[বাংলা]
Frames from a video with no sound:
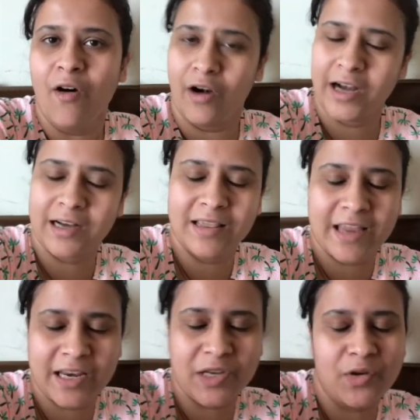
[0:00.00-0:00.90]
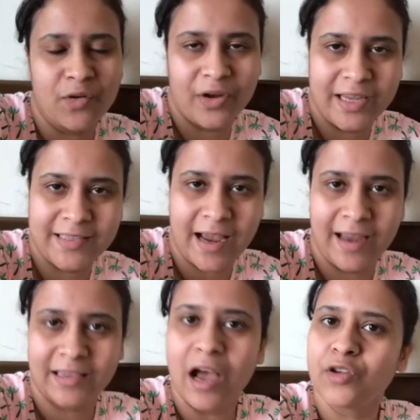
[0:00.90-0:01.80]
অনেকটা দেরিও হয়ে যায়
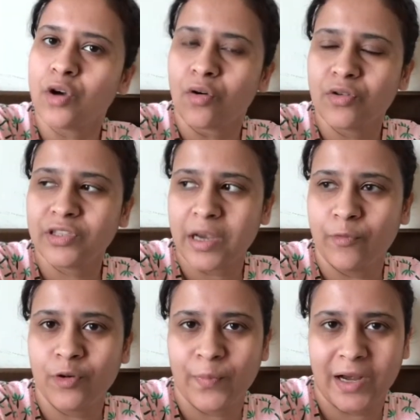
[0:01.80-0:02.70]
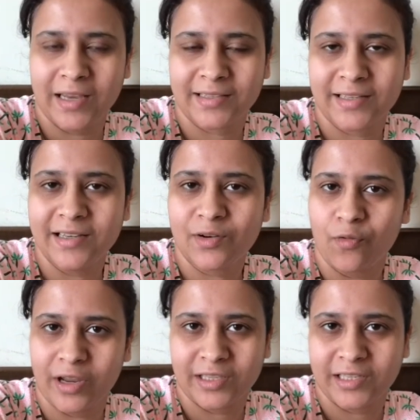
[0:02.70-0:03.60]
তাও যখন যেমন পেরেছি
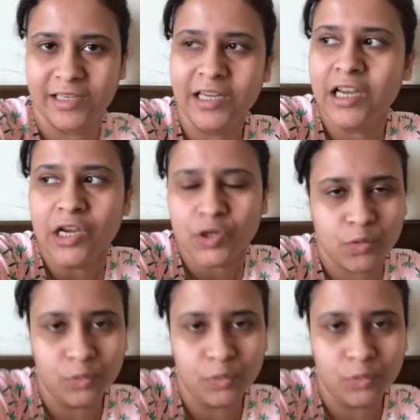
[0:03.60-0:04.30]
করেছি শুদ্ধ